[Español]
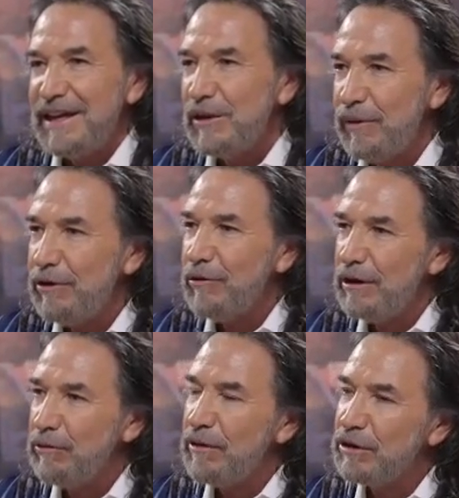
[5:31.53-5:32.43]
y, bueno,
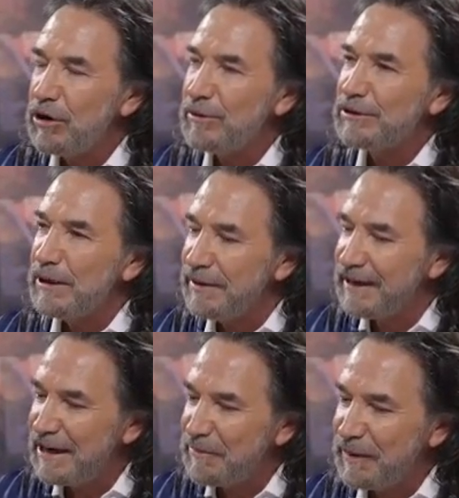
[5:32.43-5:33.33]
luego entramos también
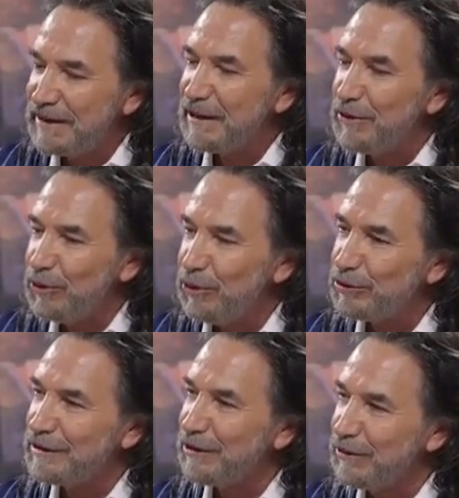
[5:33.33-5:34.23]
a la parte
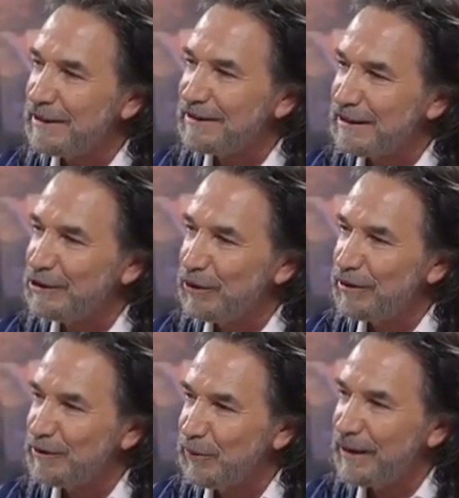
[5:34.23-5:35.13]
dolorosa con las
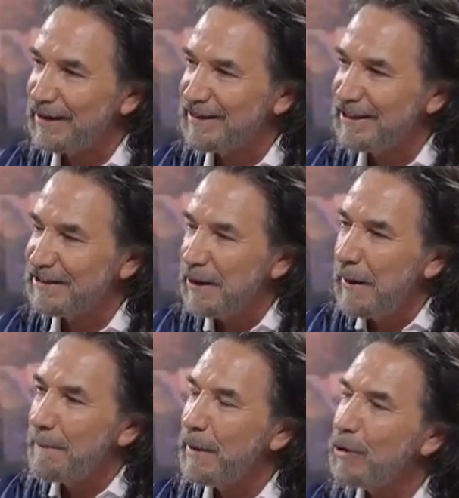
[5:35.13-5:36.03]
canciones fuertes,
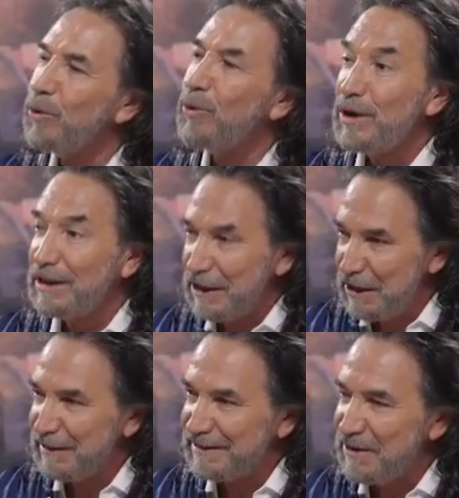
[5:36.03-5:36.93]
pero
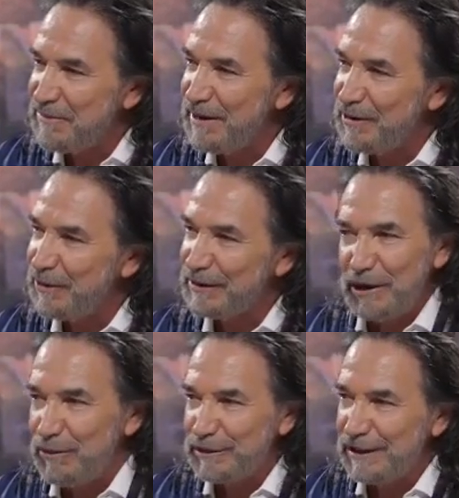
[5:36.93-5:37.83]
curativas también, ¿no?
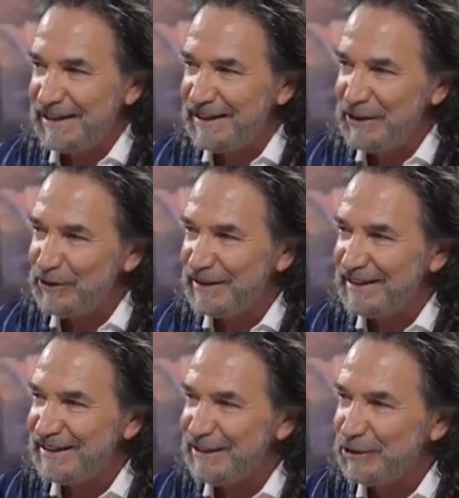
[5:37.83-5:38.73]
Tengo muchas anécdotas
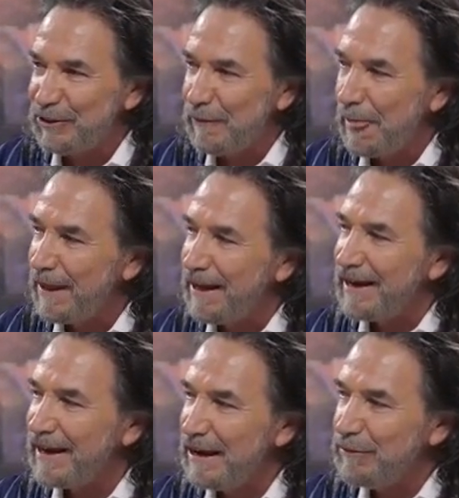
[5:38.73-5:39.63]
de eso,
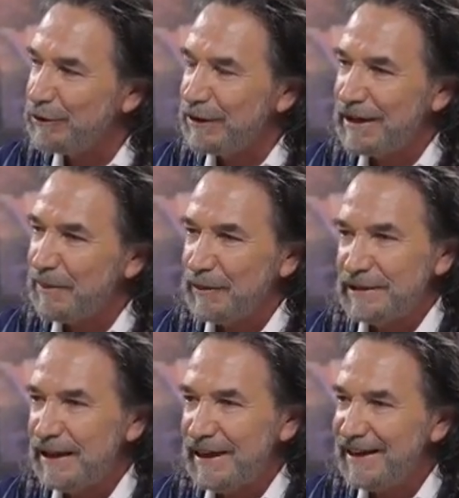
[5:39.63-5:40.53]
que la música pues
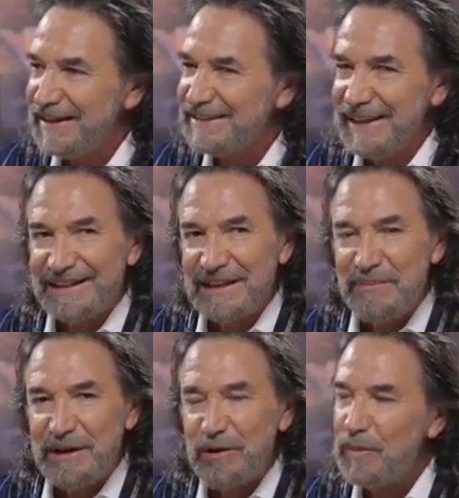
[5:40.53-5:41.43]
ya está
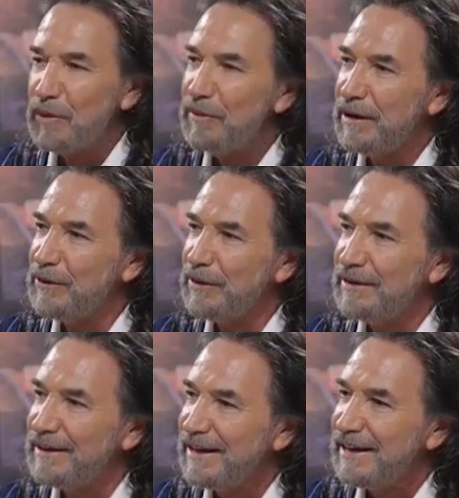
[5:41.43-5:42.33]
también comprobado en
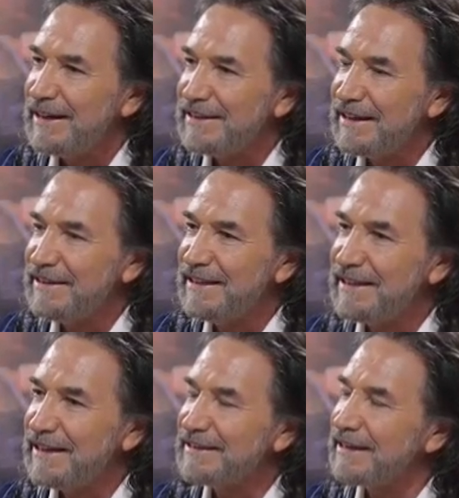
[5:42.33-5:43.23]

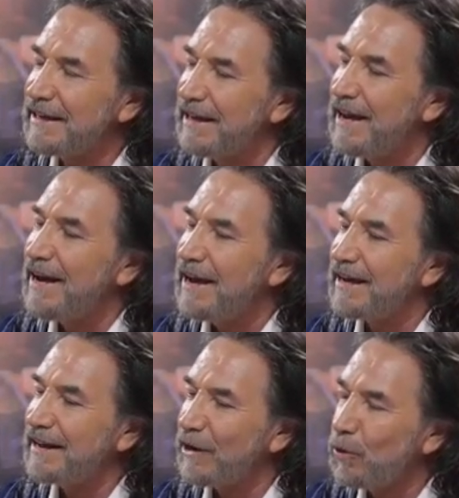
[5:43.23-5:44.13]
estadísticas que
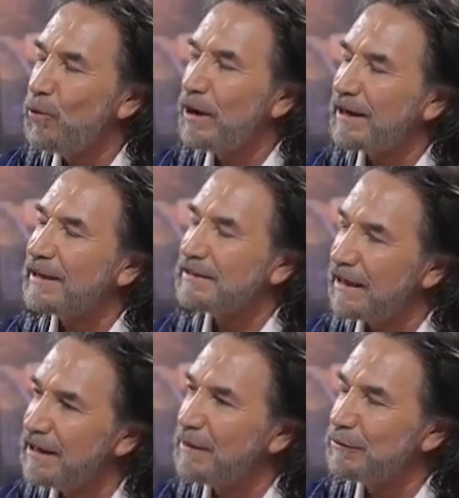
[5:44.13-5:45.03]
que cura, que
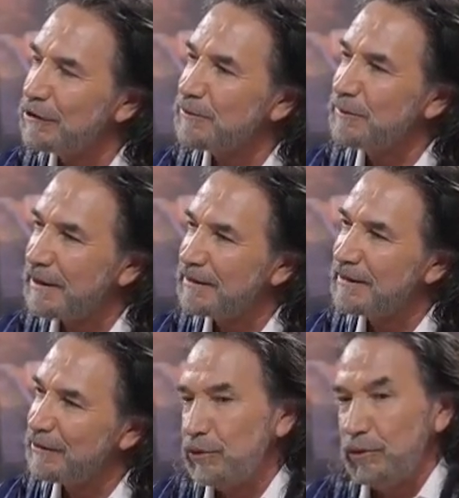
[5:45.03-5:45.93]
sana muchas partes
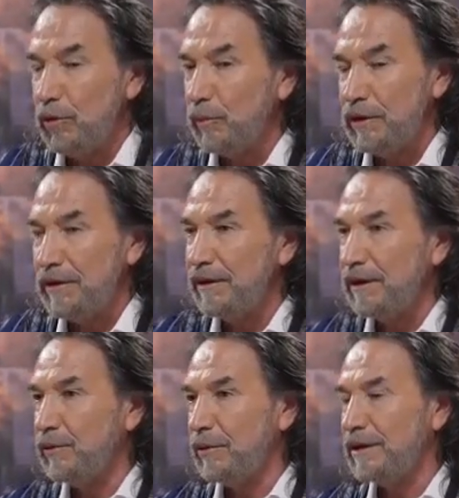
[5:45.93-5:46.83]
de nosotros. Yo no puede haber
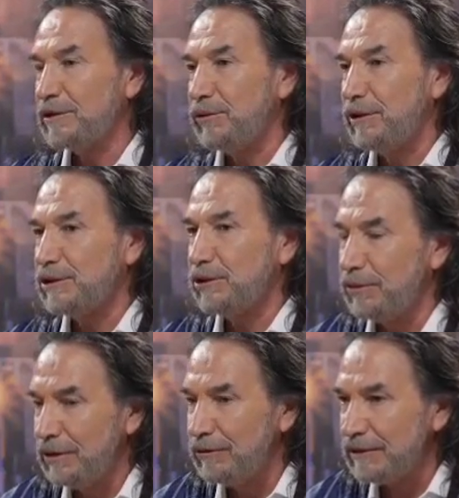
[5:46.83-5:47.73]
ninguna
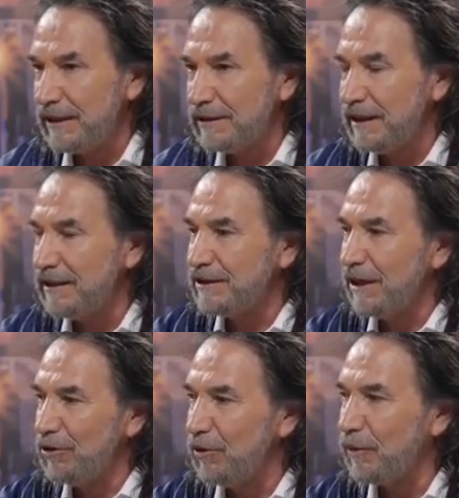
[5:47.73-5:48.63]
desconexión de nuestra
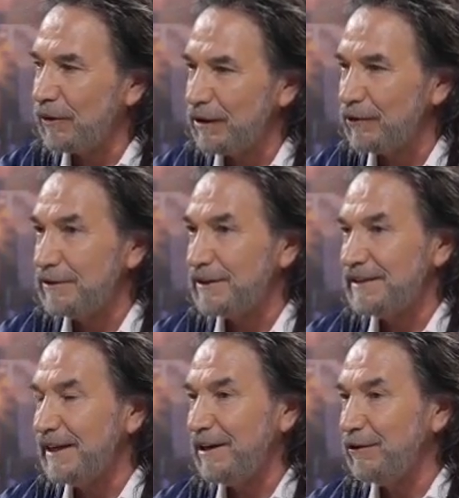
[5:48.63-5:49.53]
esencia, ¿no? Porque entonces
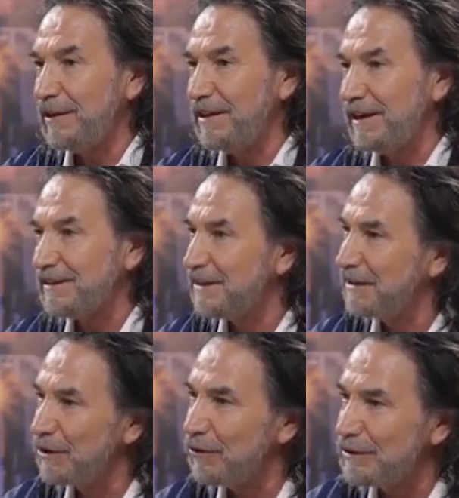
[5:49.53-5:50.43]
ya no tendría
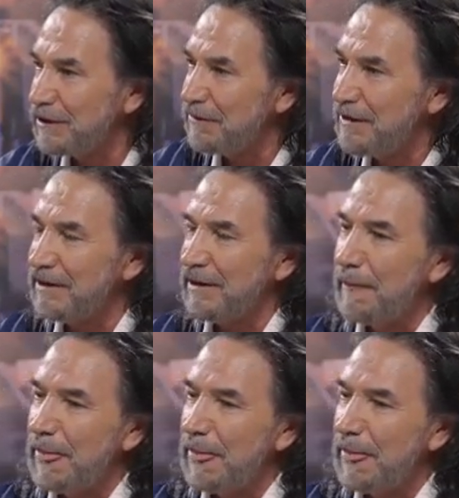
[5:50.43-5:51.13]
sentido nuestra vida.